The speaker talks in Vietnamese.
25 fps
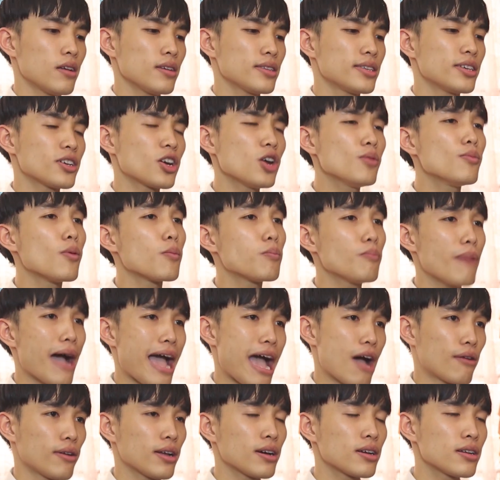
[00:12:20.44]
nó chỉ có một
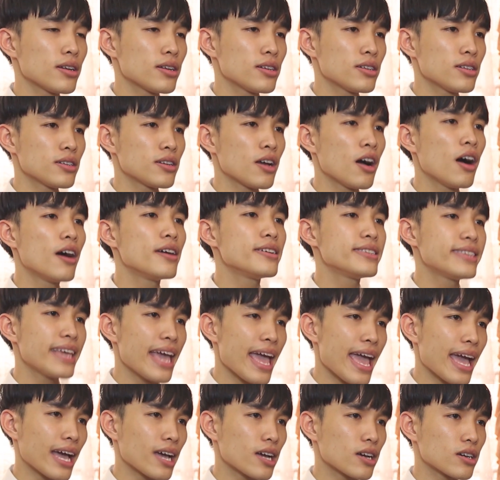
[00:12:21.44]
màu nó nó, nó hơi
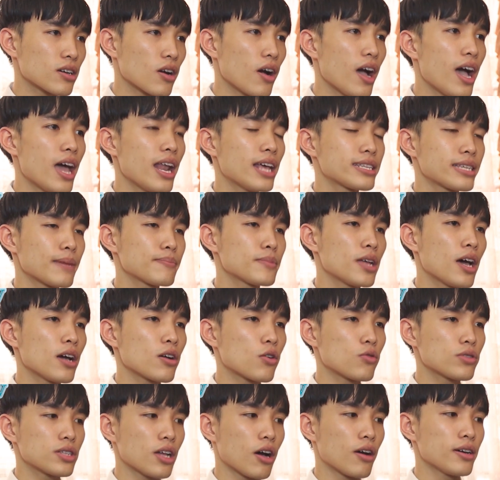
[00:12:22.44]
chán có thể là sắp tới
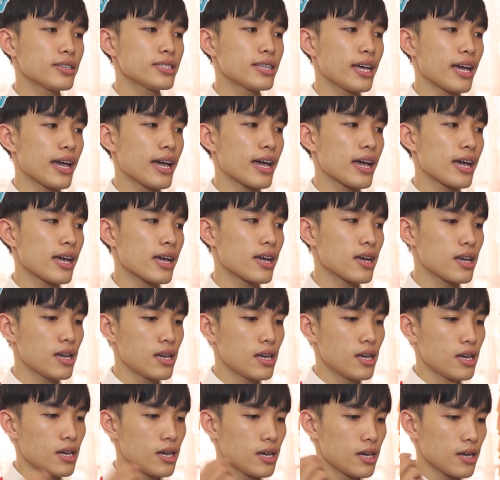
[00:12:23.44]
của tỏi sẽ
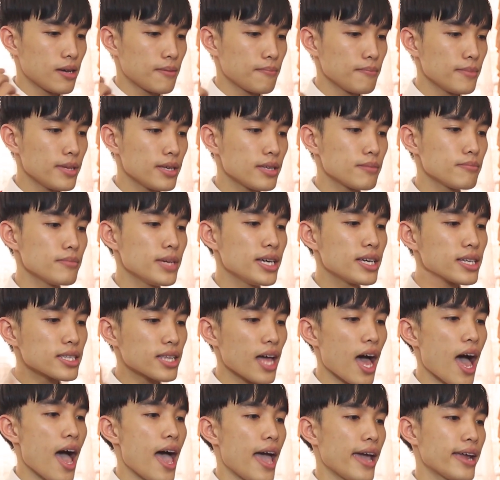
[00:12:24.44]
biến,
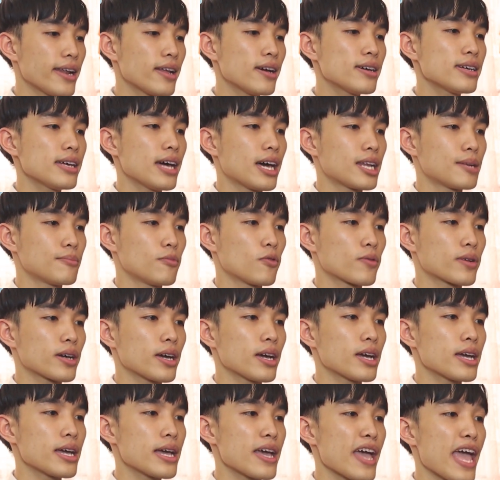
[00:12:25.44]
thể nó thành một
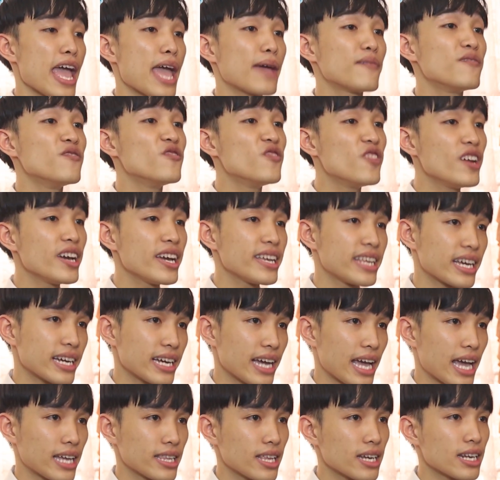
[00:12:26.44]
cái mv chẳng
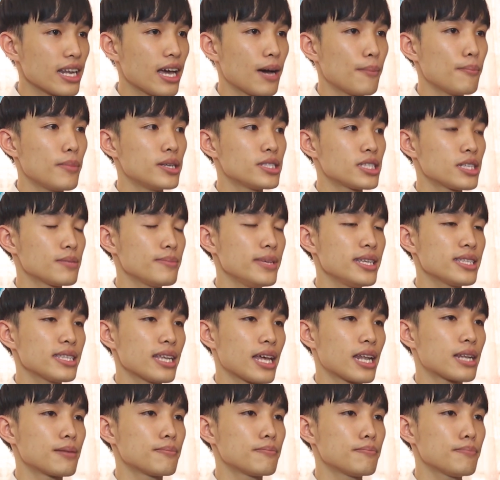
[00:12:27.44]
hạn tức là mình sẽ biến
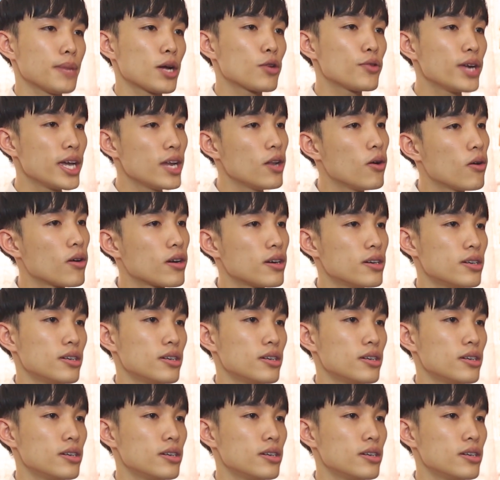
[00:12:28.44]
thành parody luôn